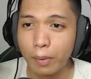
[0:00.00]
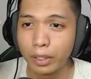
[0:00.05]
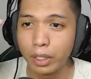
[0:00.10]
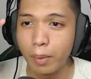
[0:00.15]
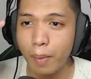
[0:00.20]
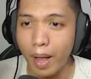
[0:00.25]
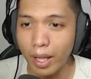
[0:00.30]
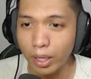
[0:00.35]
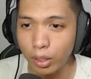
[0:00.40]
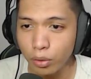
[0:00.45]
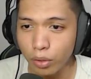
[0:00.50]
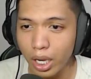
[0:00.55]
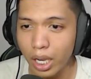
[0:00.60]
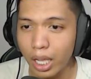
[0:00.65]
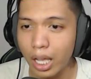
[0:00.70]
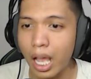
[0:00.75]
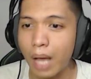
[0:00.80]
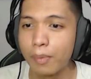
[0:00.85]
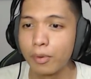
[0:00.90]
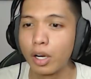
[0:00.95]
dapetin batu,
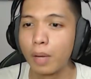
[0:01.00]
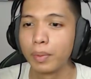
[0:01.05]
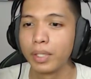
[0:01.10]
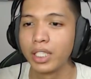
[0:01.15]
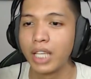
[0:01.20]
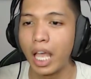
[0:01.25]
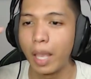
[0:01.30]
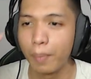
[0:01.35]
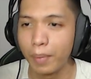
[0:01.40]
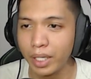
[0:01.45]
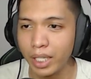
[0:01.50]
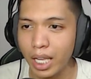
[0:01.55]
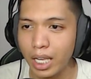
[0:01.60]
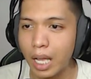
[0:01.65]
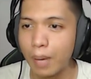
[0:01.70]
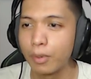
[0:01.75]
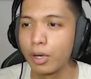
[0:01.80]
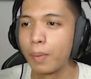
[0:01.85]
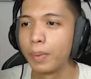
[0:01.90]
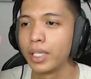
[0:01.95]
kalian nggak perlu dapetin diamond, kalian
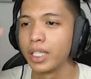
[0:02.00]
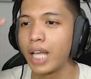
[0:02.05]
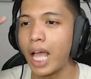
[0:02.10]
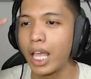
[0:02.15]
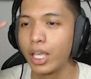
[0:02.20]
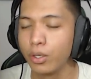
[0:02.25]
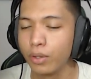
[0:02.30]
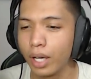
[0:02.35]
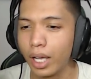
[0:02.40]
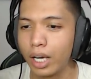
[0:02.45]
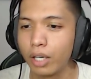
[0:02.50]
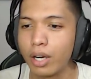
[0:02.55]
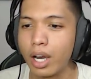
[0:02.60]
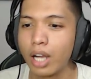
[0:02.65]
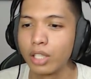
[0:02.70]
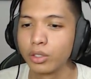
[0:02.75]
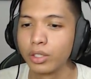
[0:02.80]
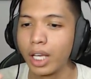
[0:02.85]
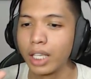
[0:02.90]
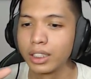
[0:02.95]
nggak perlu dapetin kayu, kalian udah
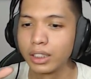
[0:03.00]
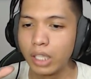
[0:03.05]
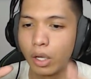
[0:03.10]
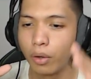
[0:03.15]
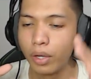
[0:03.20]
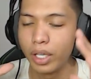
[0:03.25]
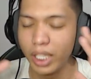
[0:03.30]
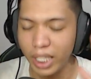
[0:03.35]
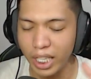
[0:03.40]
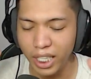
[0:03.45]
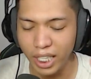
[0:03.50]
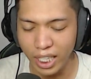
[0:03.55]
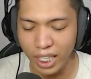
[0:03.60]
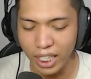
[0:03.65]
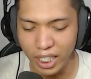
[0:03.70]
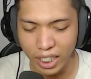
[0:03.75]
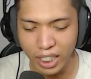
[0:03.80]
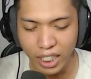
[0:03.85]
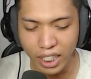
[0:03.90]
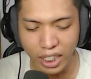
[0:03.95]
langsung dikasih tahu iki iki
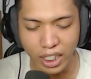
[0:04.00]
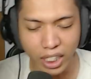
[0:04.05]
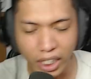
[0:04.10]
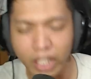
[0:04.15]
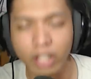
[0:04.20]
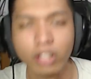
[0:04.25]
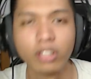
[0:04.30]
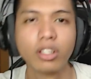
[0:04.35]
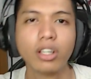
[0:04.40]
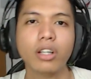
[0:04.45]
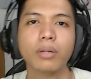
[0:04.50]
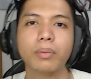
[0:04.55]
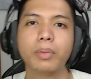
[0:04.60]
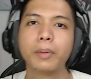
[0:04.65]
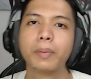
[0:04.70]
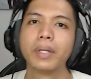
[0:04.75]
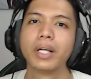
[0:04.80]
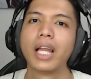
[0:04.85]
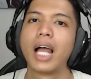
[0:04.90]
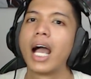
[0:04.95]
iki iki ngono loh
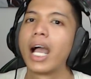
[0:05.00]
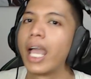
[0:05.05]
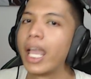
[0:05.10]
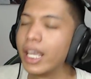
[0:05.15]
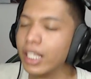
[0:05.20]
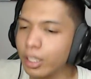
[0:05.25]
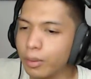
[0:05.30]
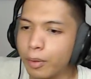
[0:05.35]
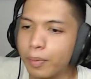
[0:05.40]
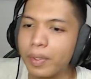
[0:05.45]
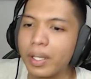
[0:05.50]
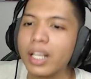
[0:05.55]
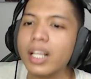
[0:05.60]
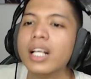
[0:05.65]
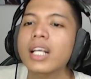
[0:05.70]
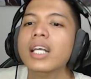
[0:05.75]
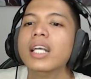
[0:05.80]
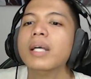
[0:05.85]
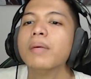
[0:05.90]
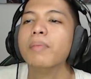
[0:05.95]
people. Nah kayak gitu people.
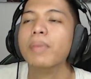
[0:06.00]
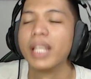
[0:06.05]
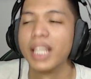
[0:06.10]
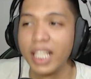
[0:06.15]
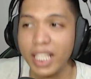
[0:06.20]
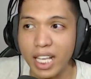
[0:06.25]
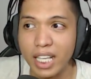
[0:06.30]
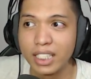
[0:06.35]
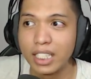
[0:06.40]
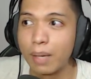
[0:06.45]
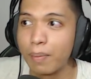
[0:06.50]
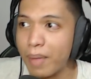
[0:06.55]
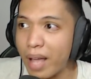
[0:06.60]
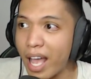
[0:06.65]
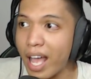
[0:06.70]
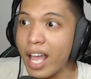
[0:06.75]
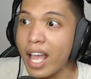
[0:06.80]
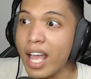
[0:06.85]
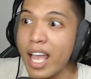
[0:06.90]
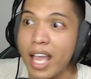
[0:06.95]
Bedanya
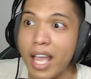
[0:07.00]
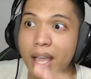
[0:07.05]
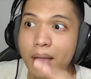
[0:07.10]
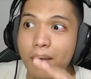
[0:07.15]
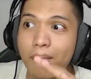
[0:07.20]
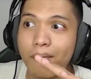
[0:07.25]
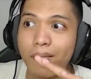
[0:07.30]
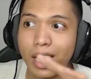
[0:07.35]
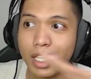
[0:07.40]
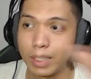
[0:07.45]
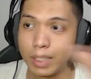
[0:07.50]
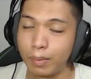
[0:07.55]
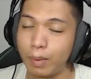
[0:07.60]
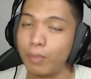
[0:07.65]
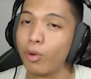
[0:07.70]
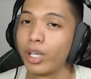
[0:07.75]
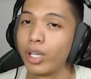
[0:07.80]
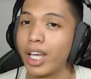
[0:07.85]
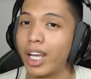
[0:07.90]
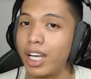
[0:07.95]
sama recipe
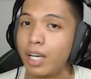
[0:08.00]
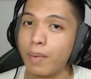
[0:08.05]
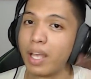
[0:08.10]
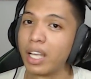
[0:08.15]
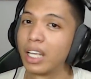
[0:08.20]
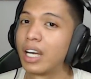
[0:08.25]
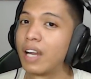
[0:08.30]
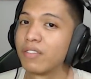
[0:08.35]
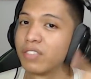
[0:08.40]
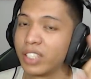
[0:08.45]
book yang ada di Minecraft